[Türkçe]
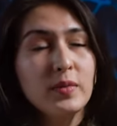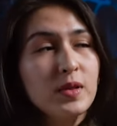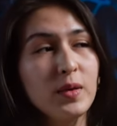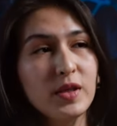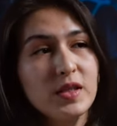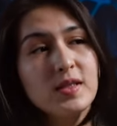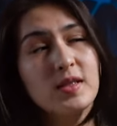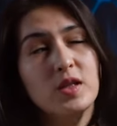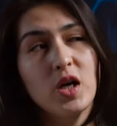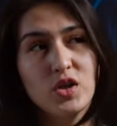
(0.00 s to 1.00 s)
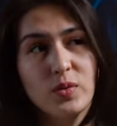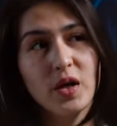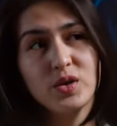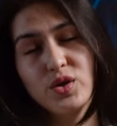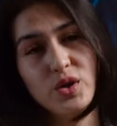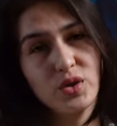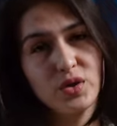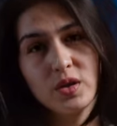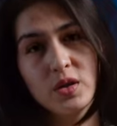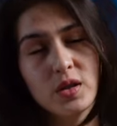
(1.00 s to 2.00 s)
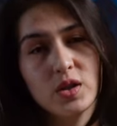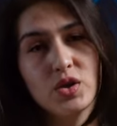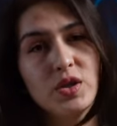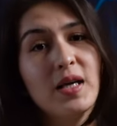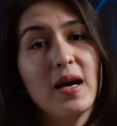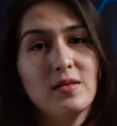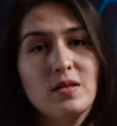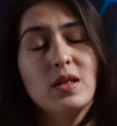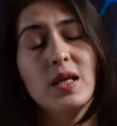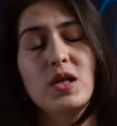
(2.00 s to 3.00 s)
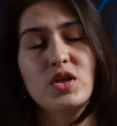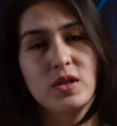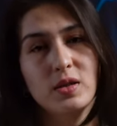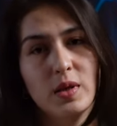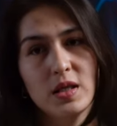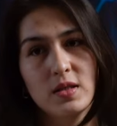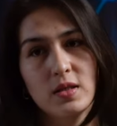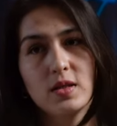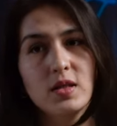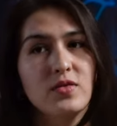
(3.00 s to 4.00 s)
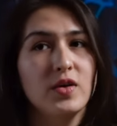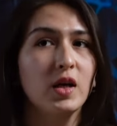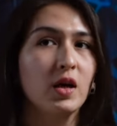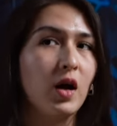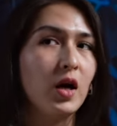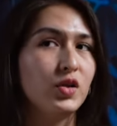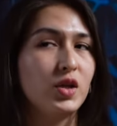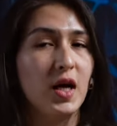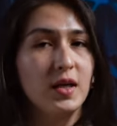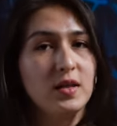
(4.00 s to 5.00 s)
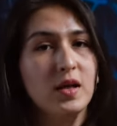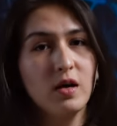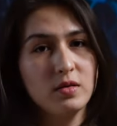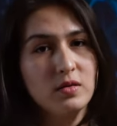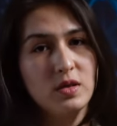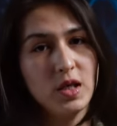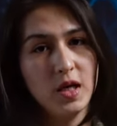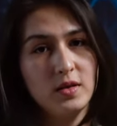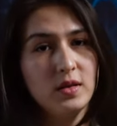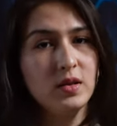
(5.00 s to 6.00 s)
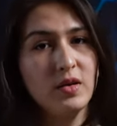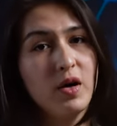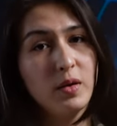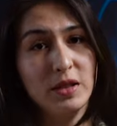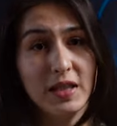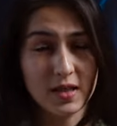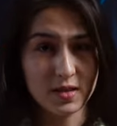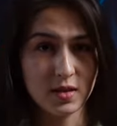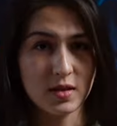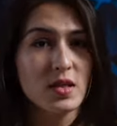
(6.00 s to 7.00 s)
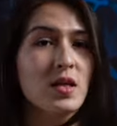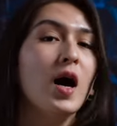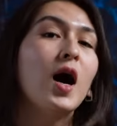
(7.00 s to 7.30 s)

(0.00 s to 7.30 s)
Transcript: Tabii ki siz sadece maaşla çalıştığınız için kendinizi geliştirmezsiniz ve aynı yerde kaldığınız yerden devam edersiniz.